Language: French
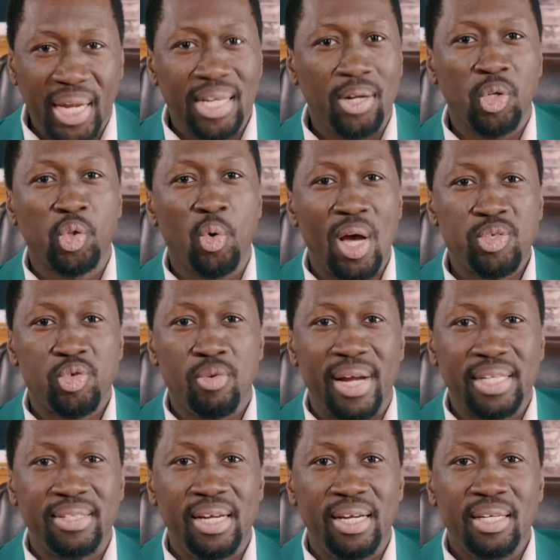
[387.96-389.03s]
Prenez le droit ce
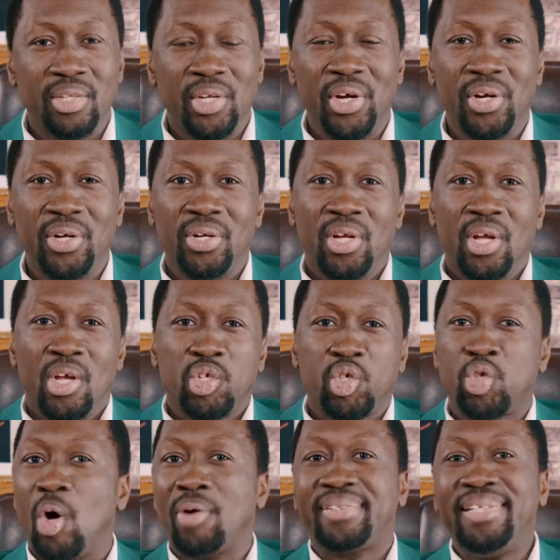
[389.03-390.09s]
matin de
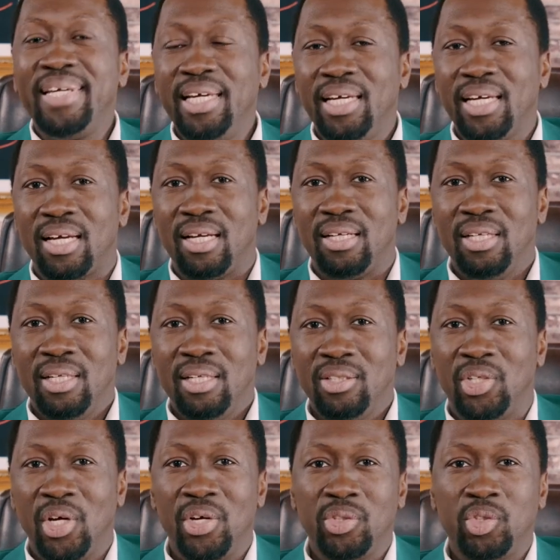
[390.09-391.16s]
sortir
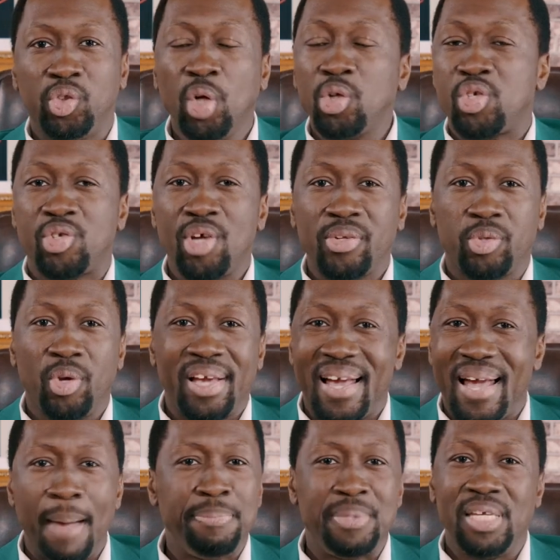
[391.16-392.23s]
de toutes sortes de
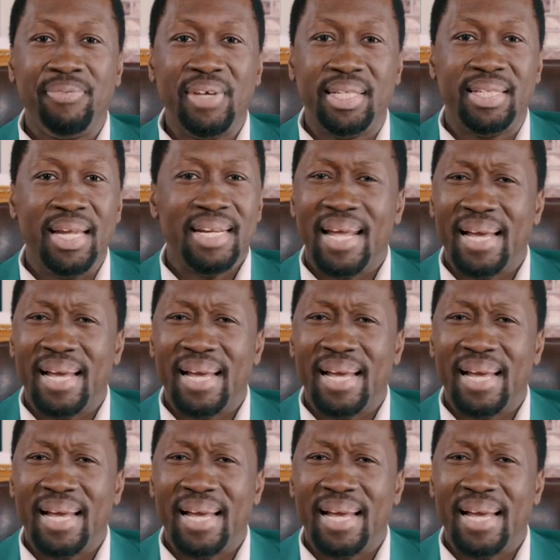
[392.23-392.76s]
captivités,